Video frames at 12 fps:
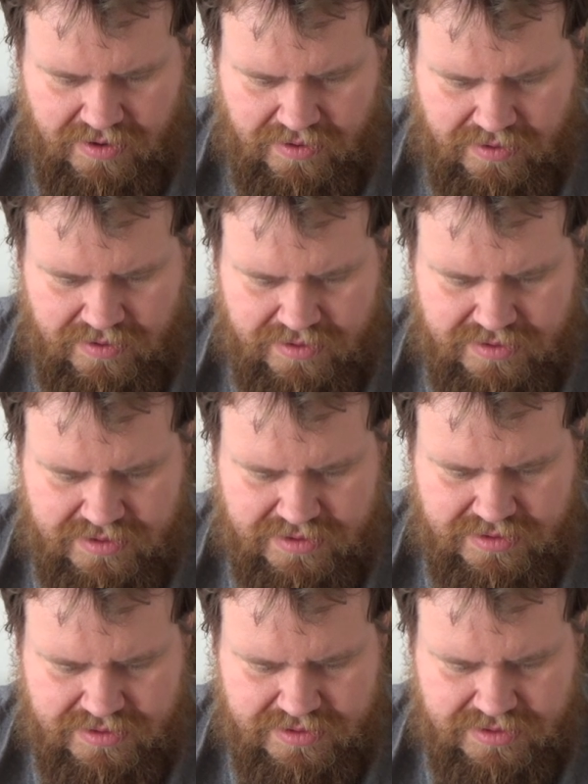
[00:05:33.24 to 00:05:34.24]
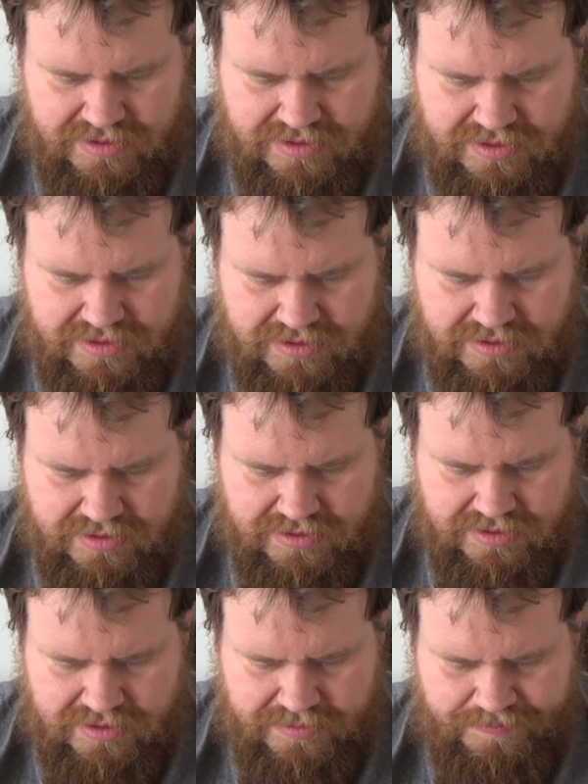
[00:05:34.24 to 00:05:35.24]
Und
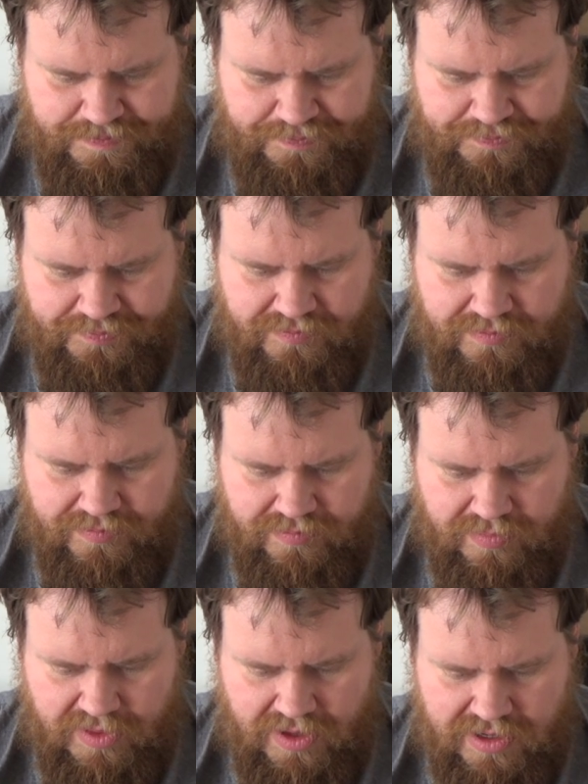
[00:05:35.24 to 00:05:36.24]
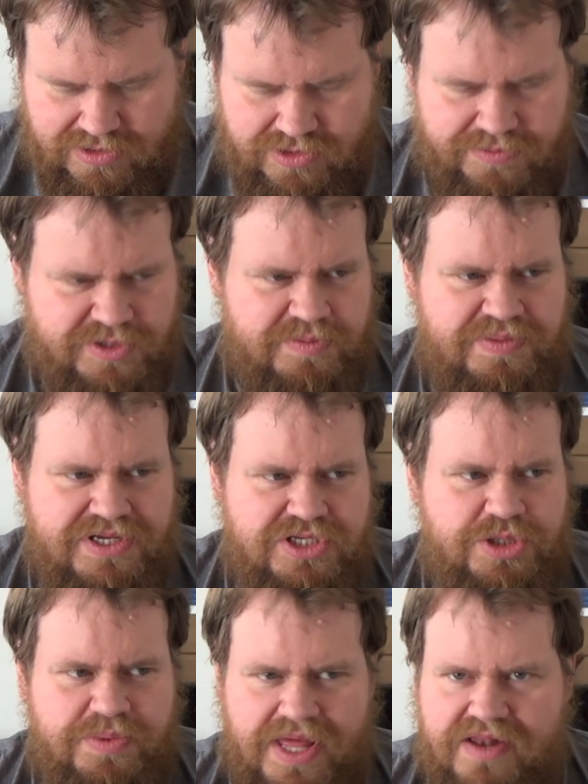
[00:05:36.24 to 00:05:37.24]
ähm, also zumindest mit
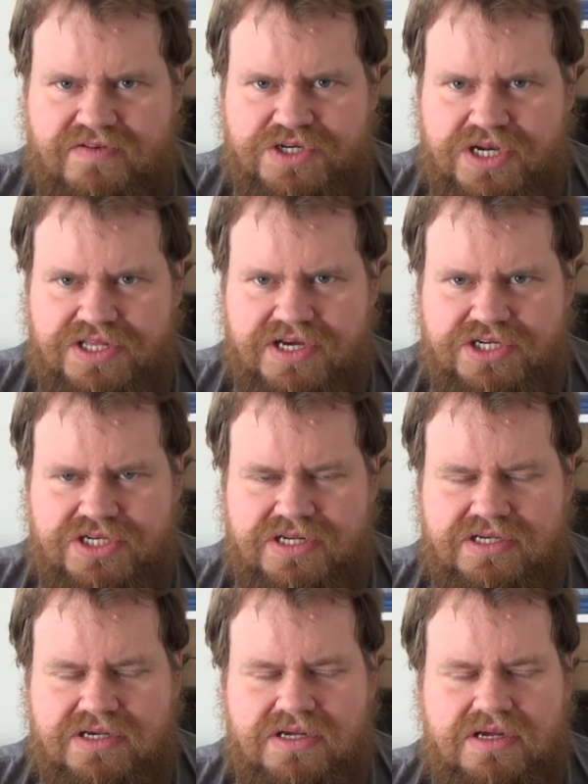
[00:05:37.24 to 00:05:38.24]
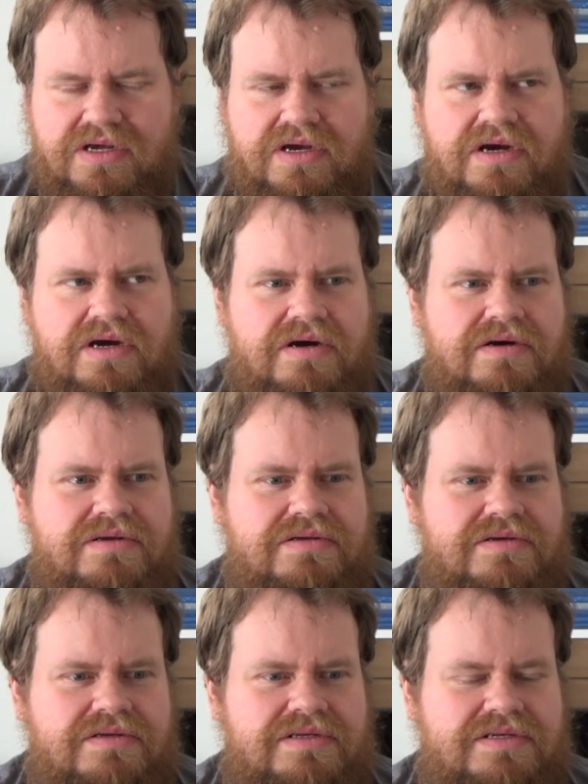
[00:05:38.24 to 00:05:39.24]
britischem Geld wahrscheinlich hergestellt.
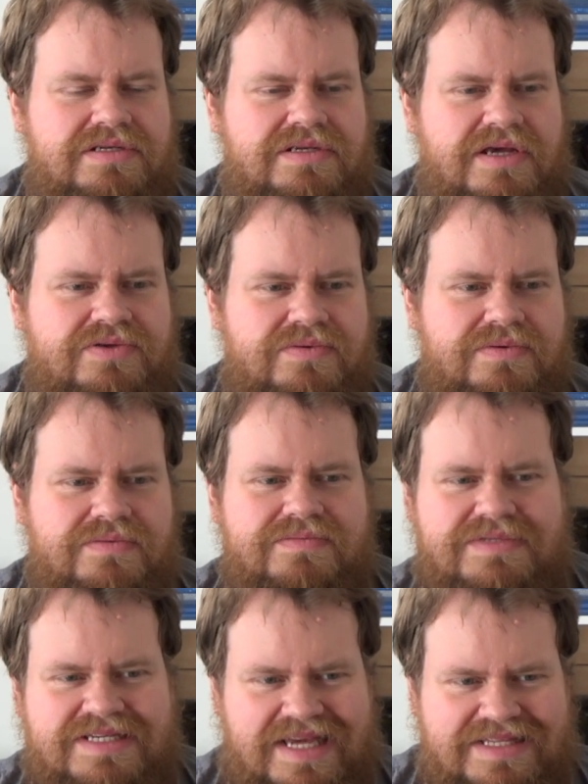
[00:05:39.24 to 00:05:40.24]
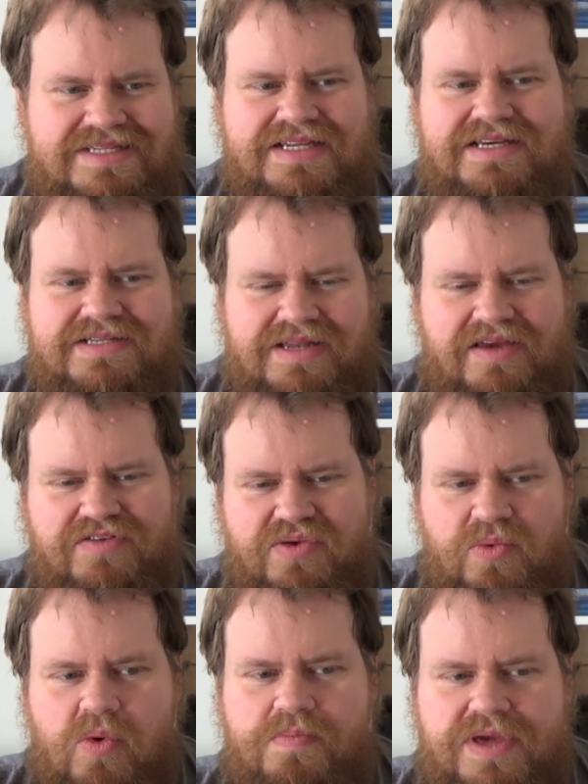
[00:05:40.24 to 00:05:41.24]
Und, und also das ganze Ding ist halt eher was
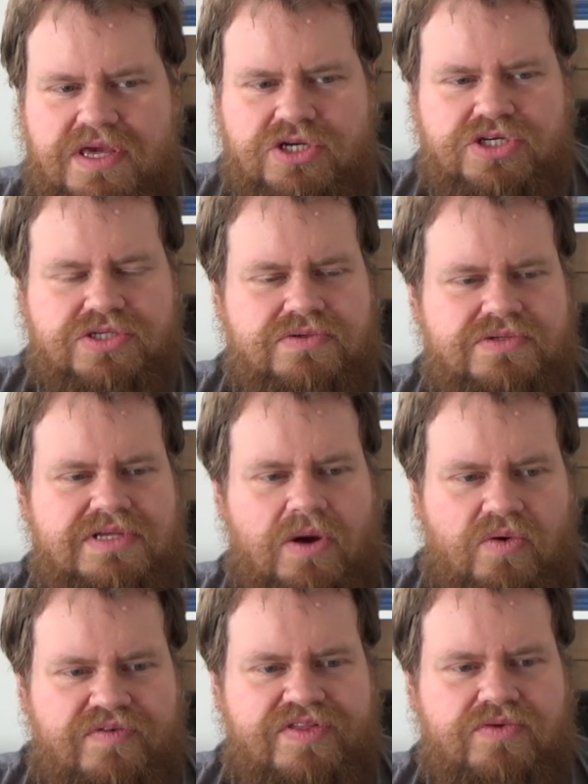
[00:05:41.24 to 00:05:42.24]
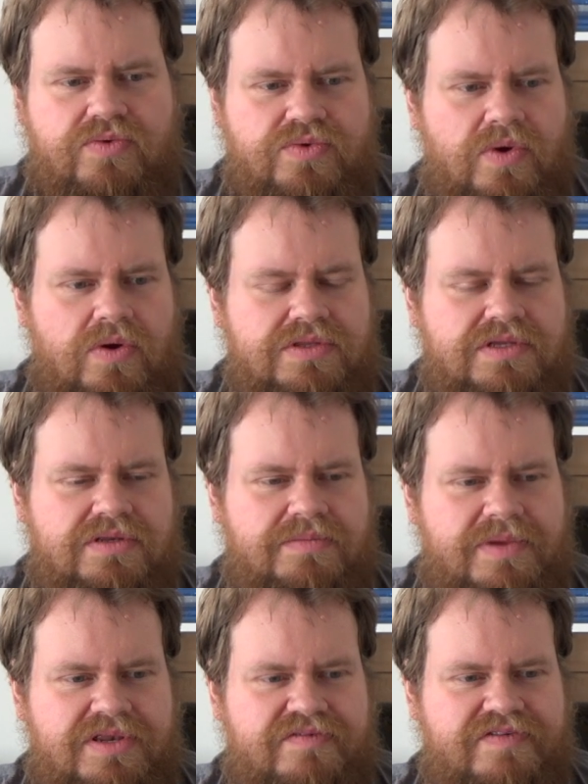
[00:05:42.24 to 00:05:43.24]
Europäisches sozusagen, auch wenn es in New York dann
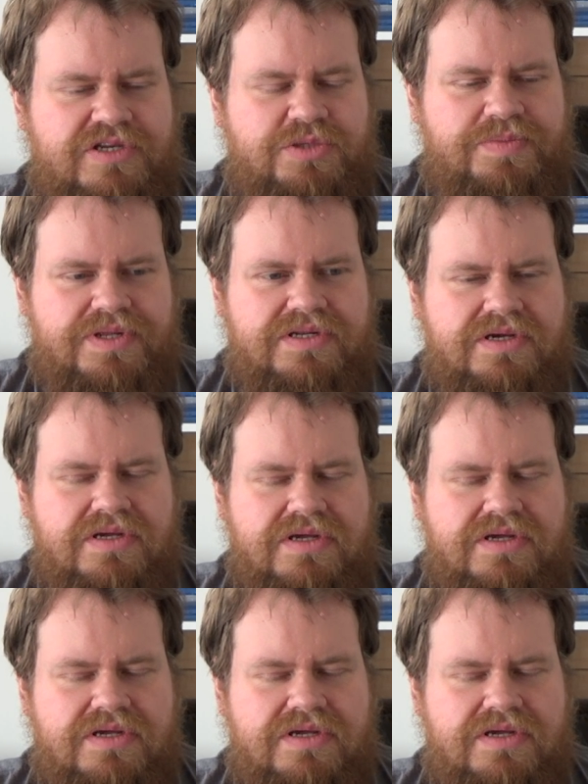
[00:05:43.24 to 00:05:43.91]
im Endeffekt spielt.